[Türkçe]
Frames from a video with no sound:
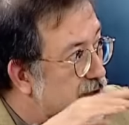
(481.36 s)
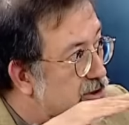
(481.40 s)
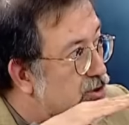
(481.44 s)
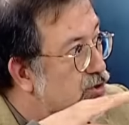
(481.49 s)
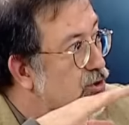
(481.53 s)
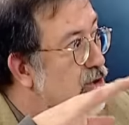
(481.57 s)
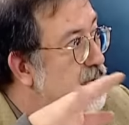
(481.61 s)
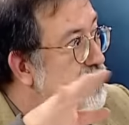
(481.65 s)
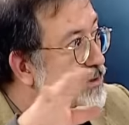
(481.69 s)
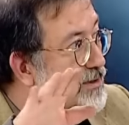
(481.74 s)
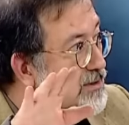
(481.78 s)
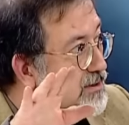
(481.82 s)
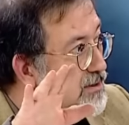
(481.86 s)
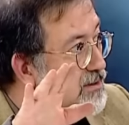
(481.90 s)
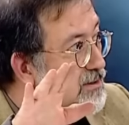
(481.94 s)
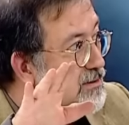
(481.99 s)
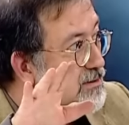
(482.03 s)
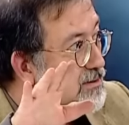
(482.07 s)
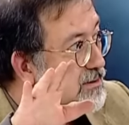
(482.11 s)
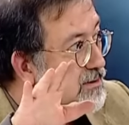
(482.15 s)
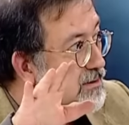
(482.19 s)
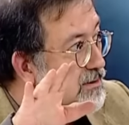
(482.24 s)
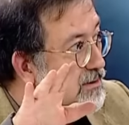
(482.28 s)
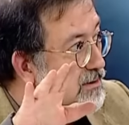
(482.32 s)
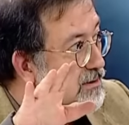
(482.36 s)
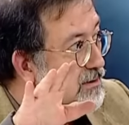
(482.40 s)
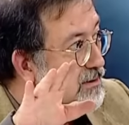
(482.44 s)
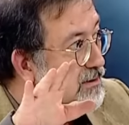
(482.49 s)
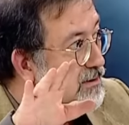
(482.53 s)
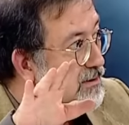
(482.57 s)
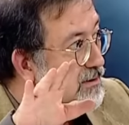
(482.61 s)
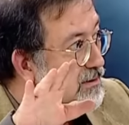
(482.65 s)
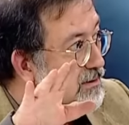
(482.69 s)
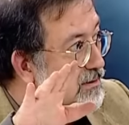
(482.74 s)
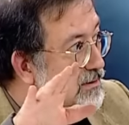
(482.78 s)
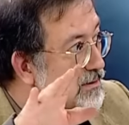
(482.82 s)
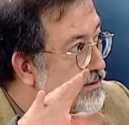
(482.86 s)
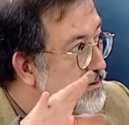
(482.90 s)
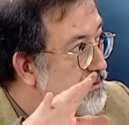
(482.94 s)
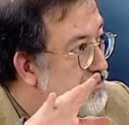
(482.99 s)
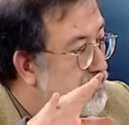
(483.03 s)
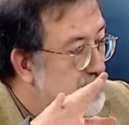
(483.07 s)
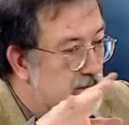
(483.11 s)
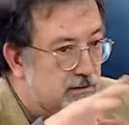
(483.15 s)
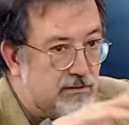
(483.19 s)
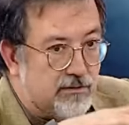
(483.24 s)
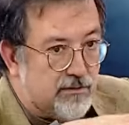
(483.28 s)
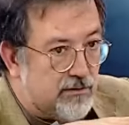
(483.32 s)
5 kilometredir. Nerede?
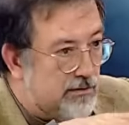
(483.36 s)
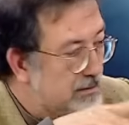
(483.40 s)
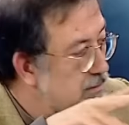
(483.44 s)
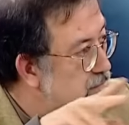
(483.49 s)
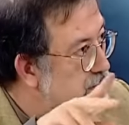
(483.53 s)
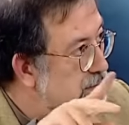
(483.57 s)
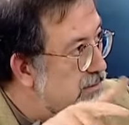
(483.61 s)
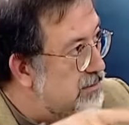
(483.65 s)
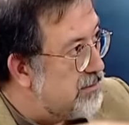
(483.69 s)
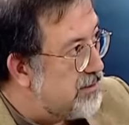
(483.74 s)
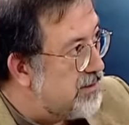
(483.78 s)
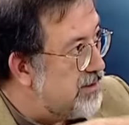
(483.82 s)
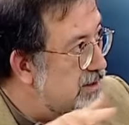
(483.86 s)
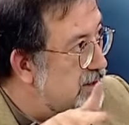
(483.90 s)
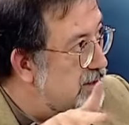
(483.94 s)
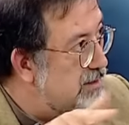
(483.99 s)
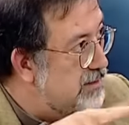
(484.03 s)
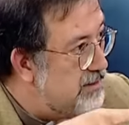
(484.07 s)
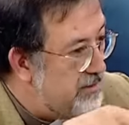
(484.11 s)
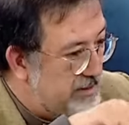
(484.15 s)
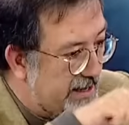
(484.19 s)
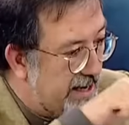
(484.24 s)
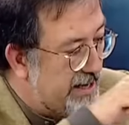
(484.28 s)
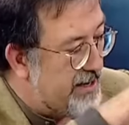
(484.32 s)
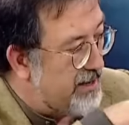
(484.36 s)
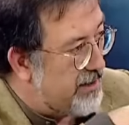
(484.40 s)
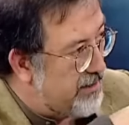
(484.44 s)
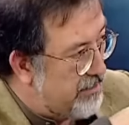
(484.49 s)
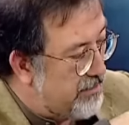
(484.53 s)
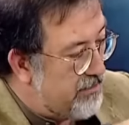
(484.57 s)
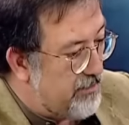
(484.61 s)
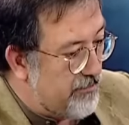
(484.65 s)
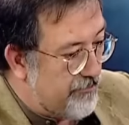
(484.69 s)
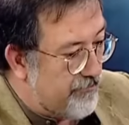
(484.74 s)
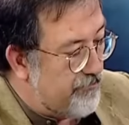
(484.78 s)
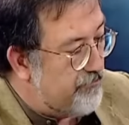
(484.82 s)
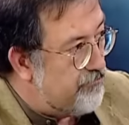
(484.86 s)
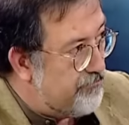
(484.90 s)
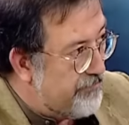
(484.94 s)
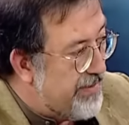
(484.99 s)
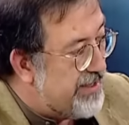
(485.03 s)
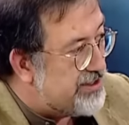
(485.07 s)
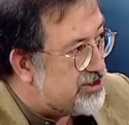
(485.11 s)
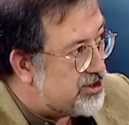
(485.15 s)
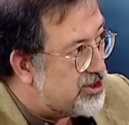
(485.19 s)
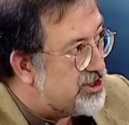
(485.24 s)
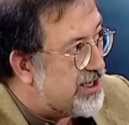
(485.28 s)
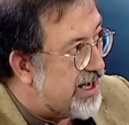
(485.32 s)
Yani
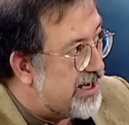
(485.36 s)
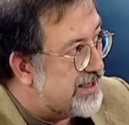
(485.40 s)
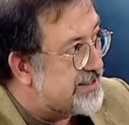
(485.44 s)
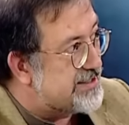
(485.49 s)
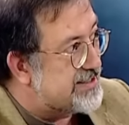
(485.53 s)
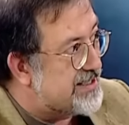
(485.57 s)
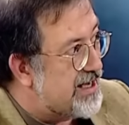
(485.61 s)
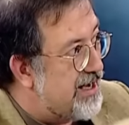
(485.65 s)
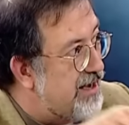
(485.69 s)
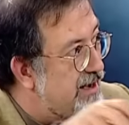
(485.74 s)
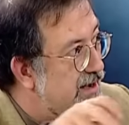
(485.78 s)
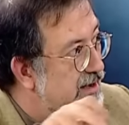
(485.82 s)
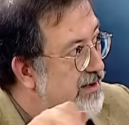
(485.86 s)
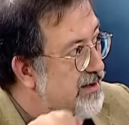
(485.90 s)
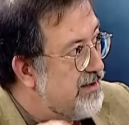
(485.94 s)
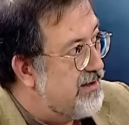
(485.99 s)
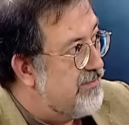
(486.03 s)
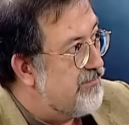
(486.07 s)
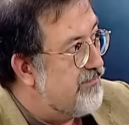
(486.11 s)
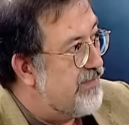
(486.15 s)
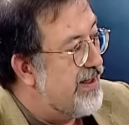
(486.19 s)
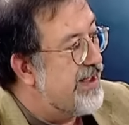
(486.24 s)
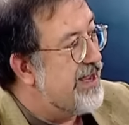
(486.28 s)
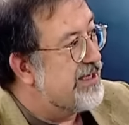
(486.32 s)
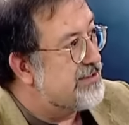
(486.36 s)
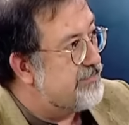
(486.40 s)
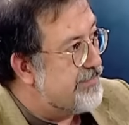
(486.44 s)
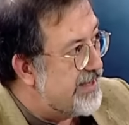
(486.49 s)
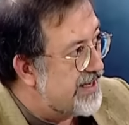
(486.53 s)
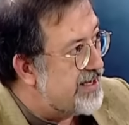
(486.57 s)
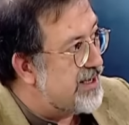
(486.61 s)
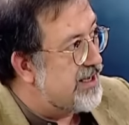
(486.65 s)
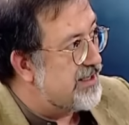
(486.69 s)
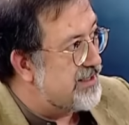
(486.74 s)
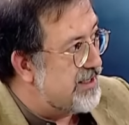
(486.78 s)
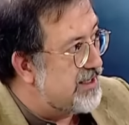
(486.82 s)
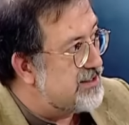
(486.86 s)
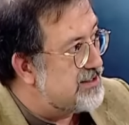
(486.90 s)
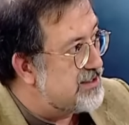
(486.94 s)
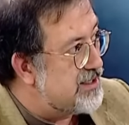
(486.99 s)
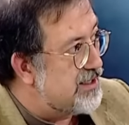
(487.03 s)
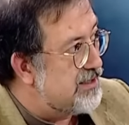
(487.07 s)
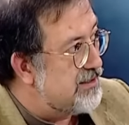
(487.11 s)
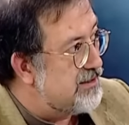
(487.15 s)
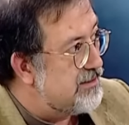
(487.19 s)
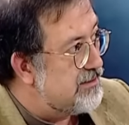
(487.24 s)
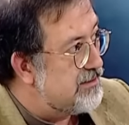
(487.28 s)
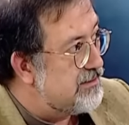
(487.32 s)
Mescid-i Aksa eğer
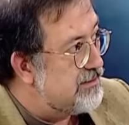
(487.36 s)
Mekke'deyse.